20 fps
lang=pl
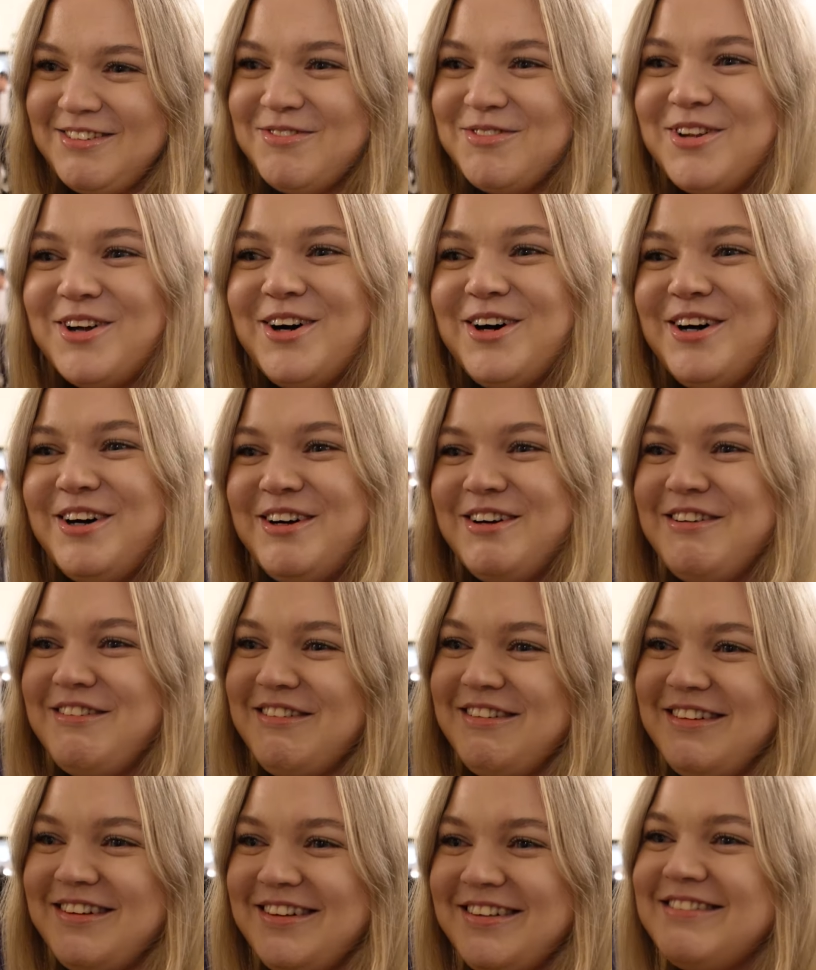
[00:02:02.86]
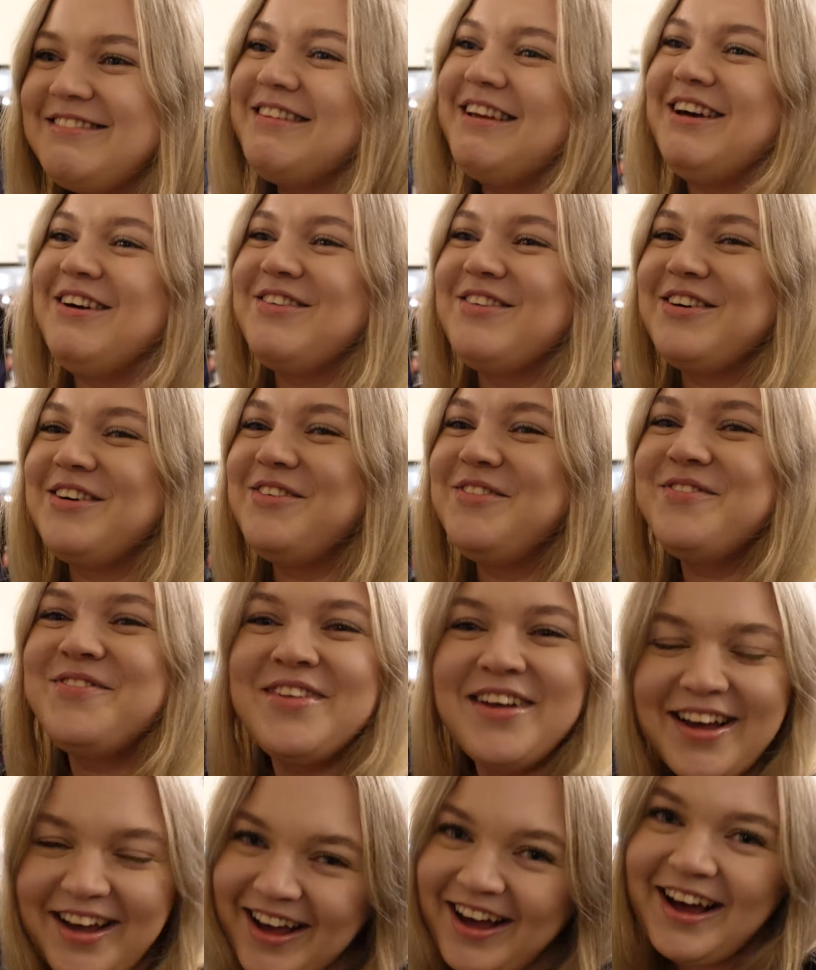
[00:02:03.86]
tym, no. Nie wiem.
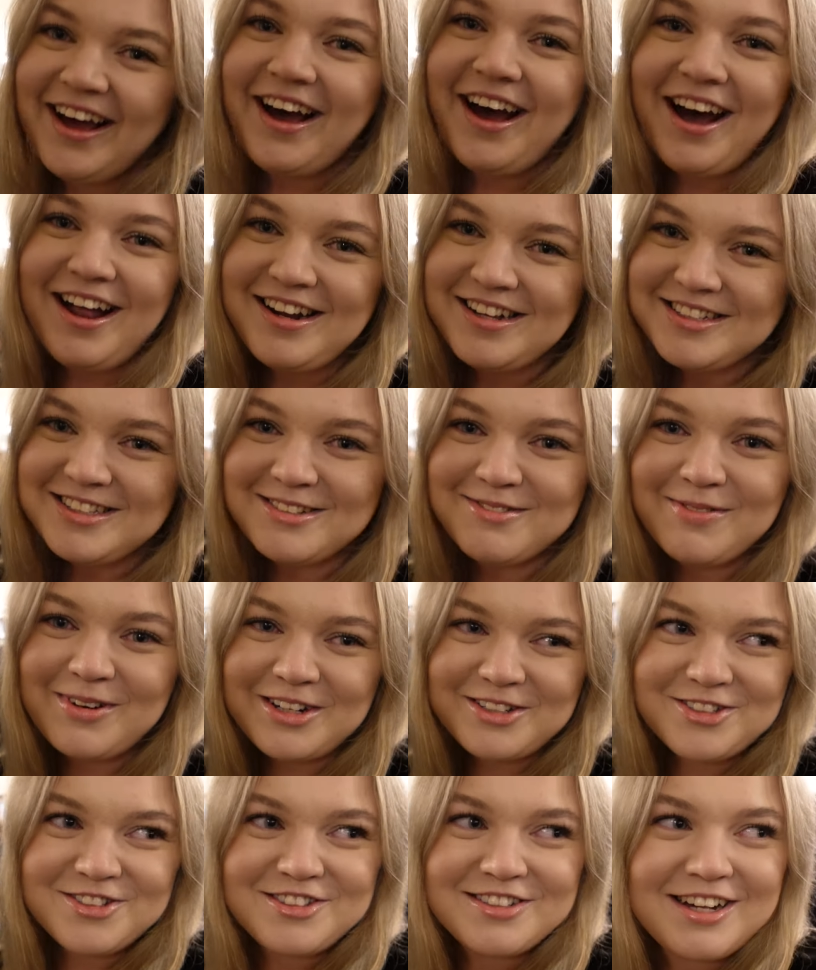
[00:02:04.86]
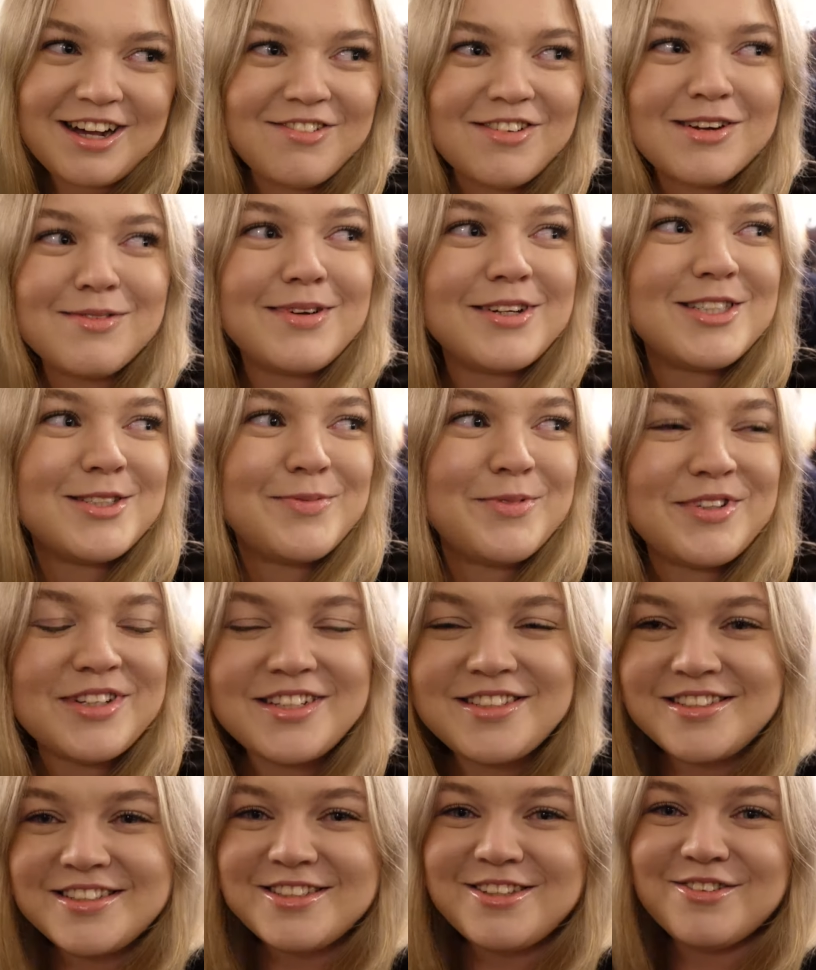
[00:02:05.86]
Ale jestem bardzo ciekawa i bardzo
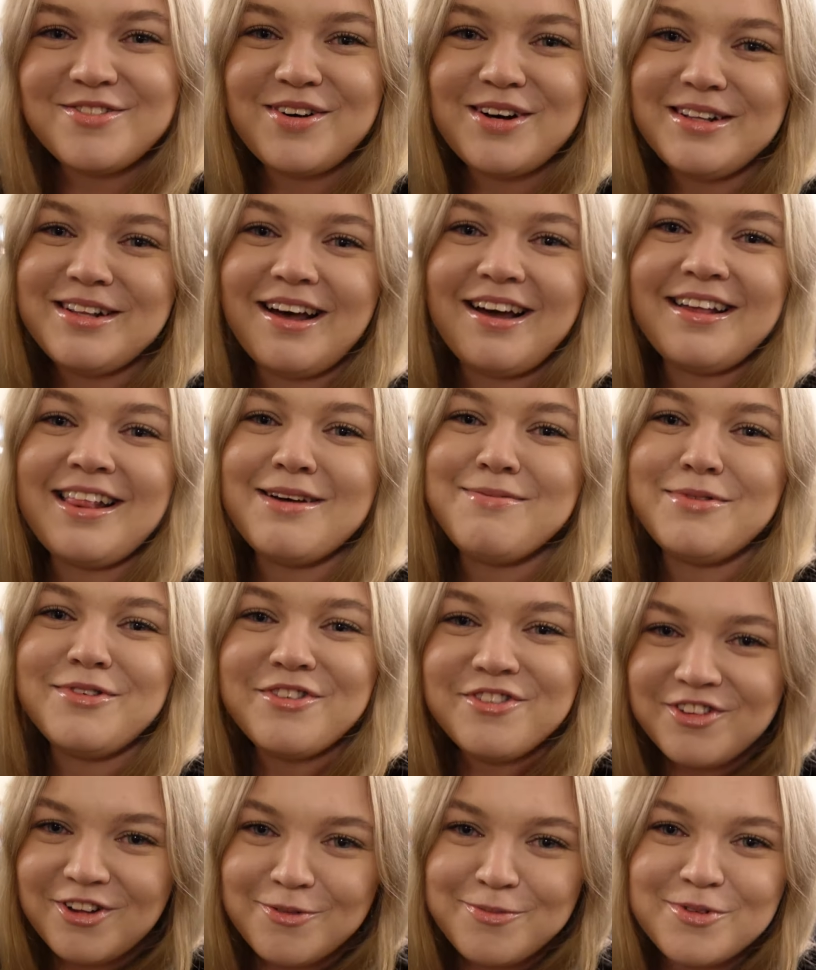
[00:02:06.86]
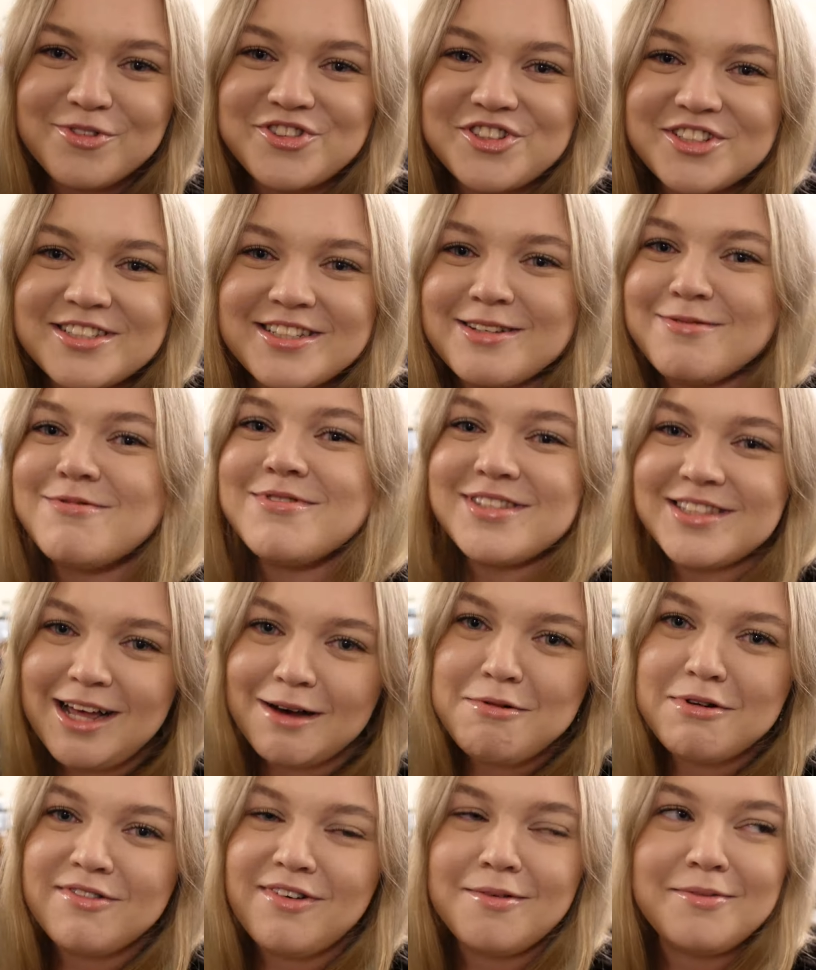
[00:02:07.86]
podekscytowana i na pewno po wszystkim
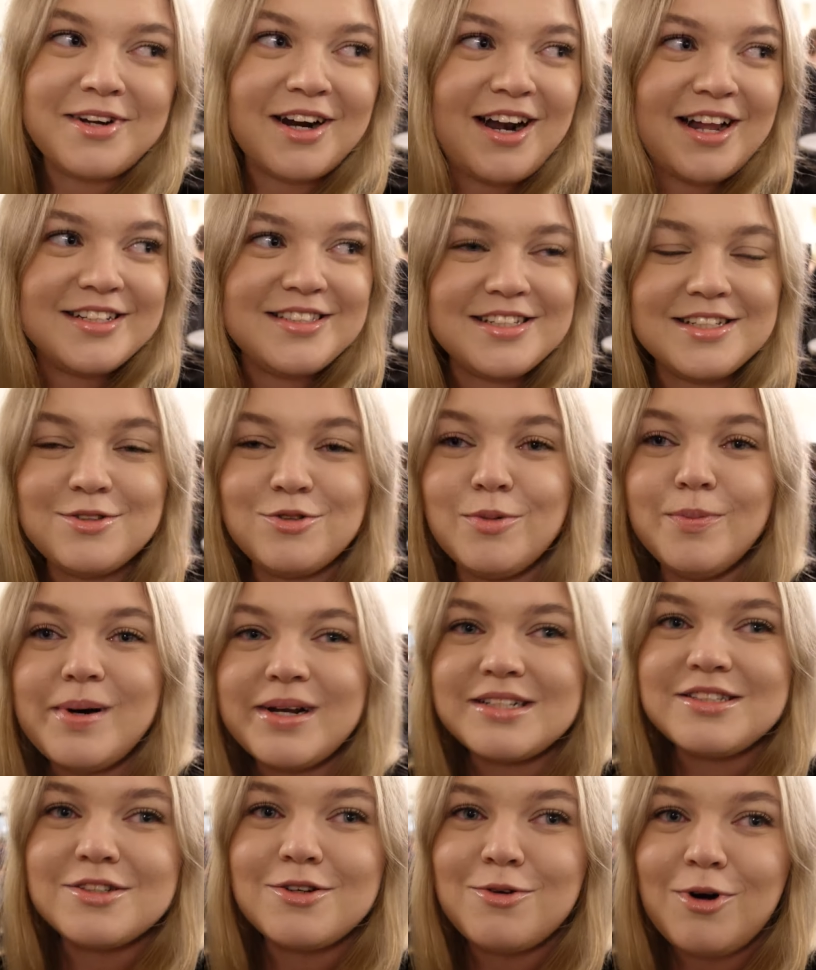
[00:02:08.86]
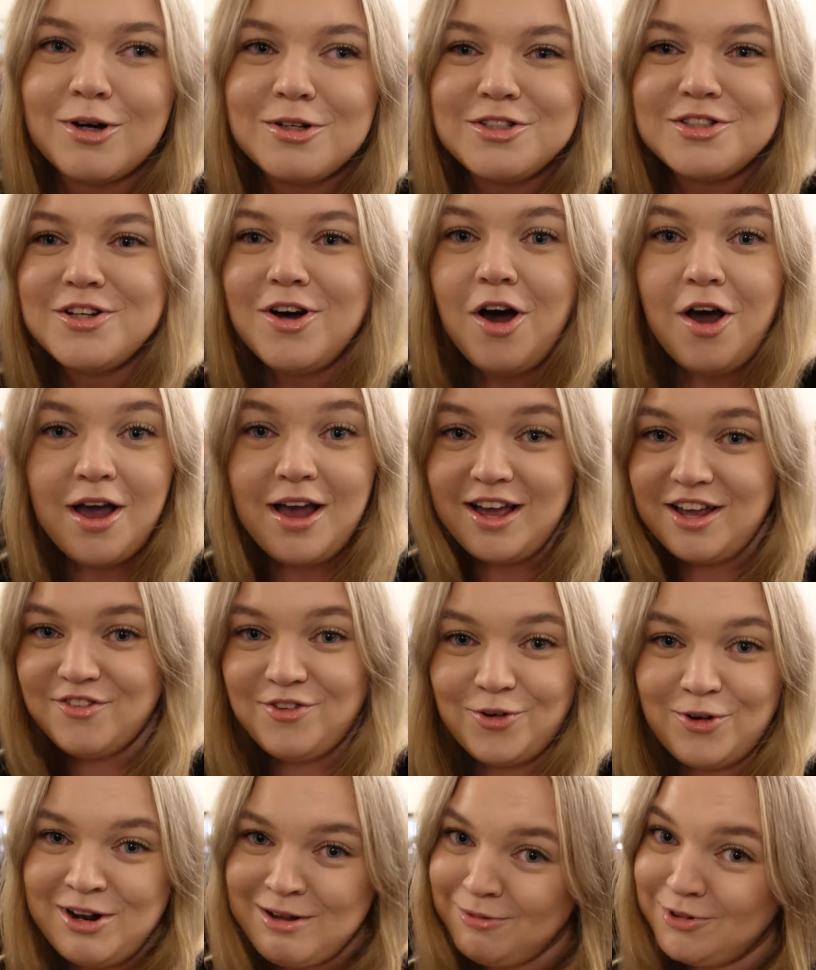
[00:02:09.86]
zdamy mam relację. Jest tu bardzo głośno i w
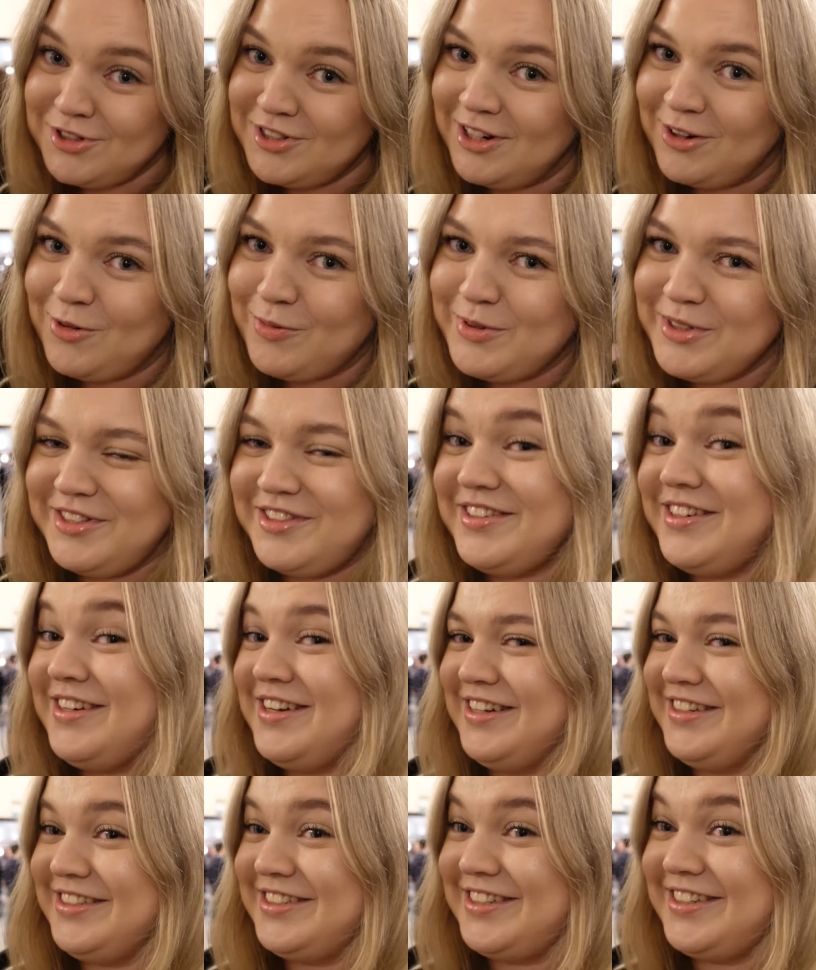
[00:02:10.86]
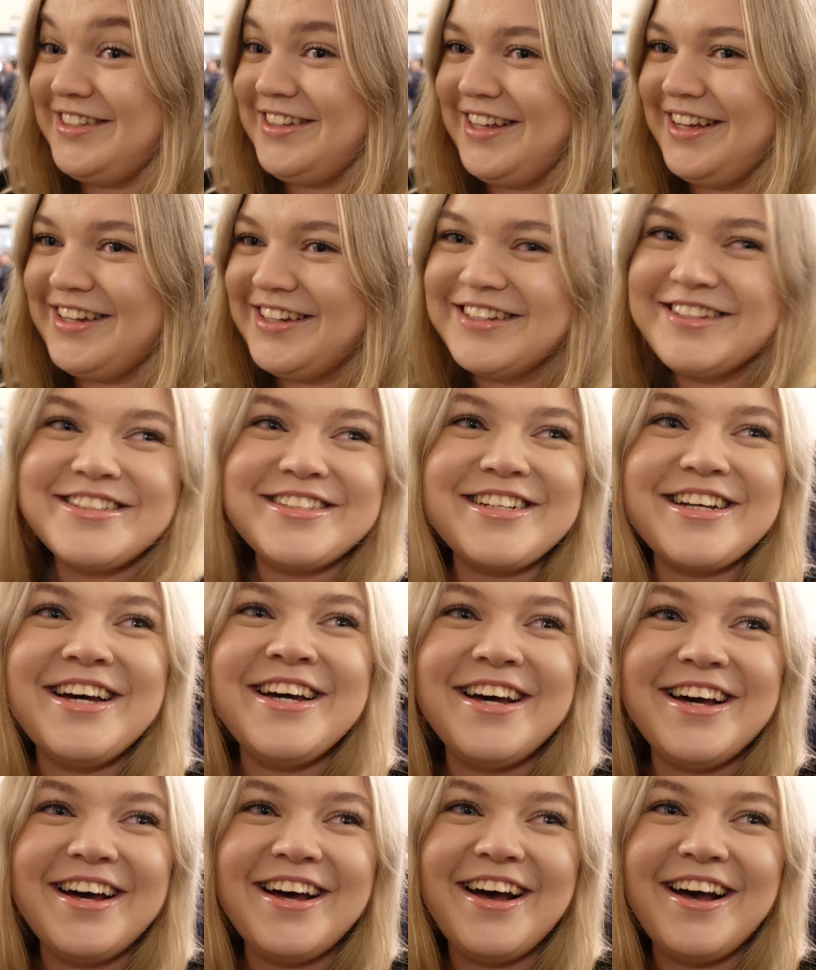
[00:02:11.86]
ogóle można kupić tak także